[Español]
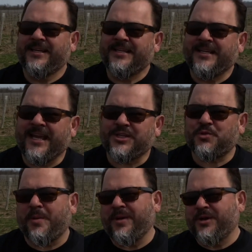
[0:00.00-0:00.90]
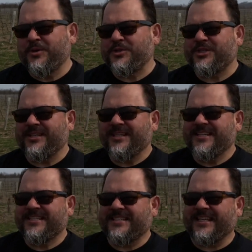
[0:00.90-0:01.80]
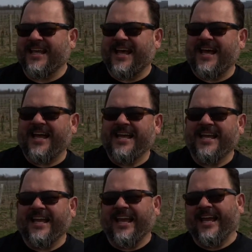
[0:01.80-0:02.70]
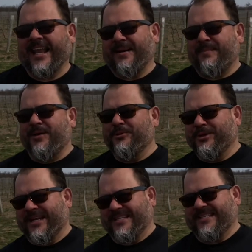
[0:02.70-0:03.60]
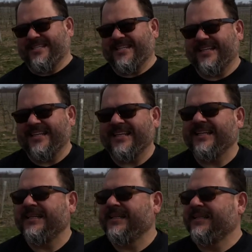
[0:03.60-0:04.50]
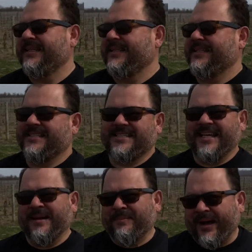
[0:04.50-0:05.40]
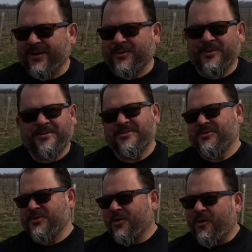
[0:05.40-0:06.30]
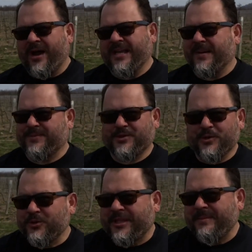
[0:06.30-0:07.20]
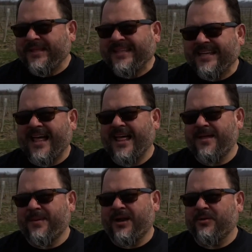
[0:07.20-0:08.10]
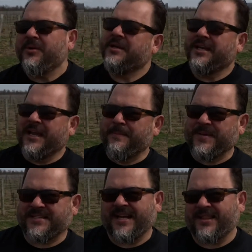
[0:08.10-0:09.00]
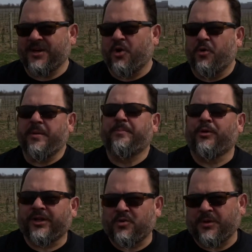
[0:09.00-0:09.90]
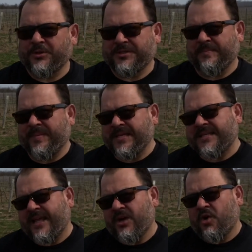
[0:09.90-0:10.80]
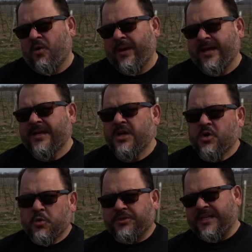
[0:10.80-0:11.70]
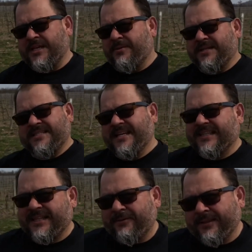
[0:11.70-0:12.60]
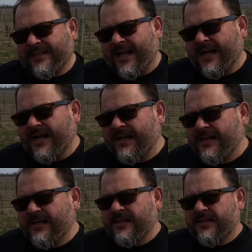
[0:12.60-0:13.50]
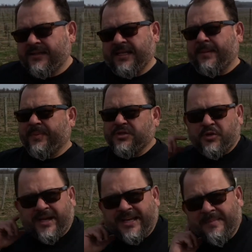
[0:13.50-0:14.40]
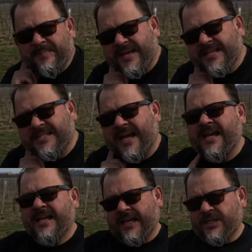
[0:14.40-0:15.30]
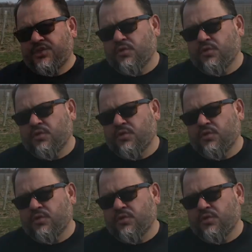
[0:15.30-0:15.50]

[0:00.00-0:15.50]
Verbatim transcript: Y esto, amigos, se da en la madurez. Sin embargo, no hay absolutamente nada de malo empezar de joven, porque cuando se empieza de joven, usted lleva cierta ventaja de la persona que empieza en su